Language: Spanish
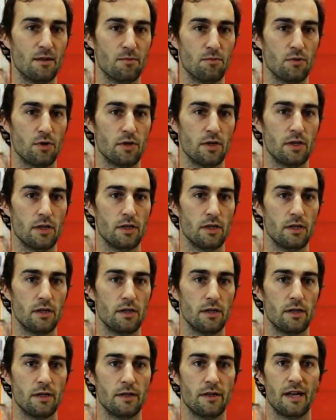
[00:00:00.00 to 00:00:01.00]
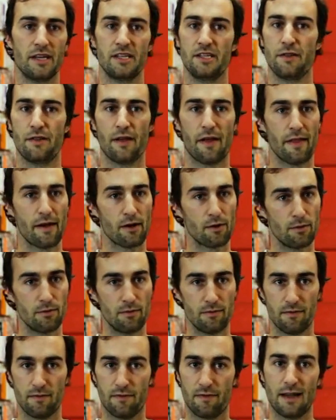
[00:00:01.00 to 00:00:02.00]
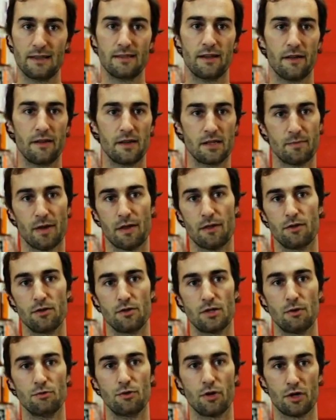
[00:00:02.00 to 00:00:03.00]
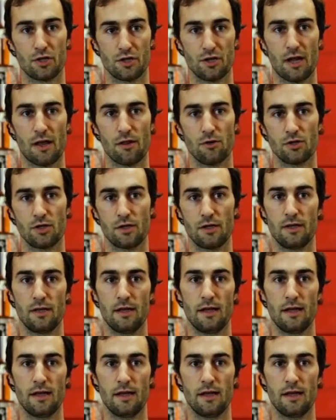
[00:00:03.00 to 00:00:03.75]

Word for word: muy derechizada, con falta de espacios autogestionados,